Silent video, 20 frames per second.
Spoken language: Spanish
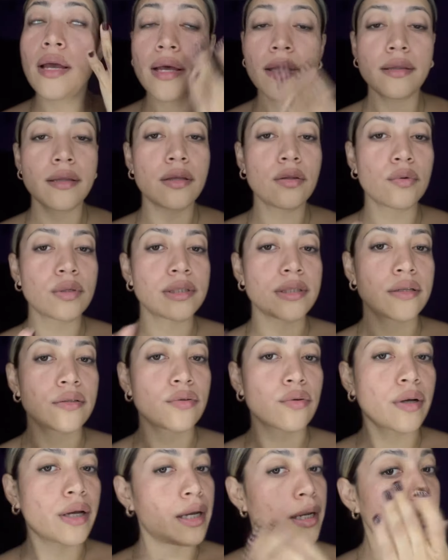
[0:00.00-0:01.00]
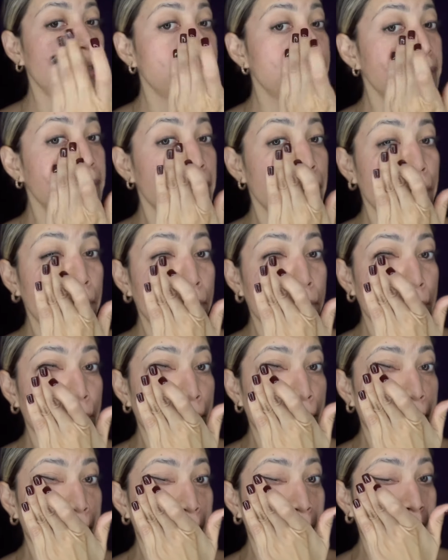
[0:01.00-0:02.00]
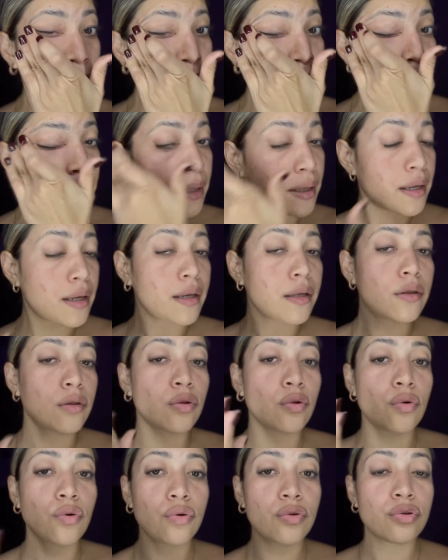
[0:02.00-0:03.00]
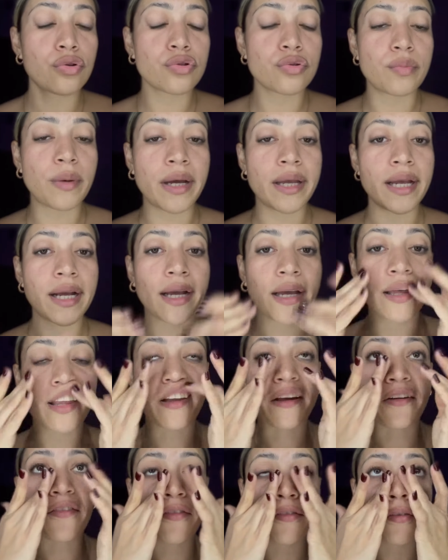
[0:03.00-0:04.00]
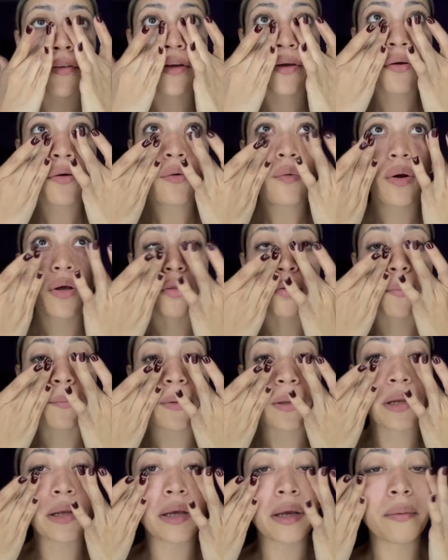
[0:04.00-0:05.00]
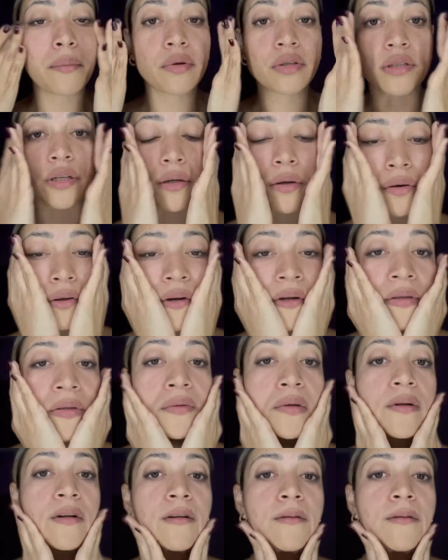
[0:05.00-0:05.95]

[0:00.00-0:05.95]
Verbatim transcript: de nuestras ojeras para que no nos vaya a quedar feo cuando apliquemos el corrector.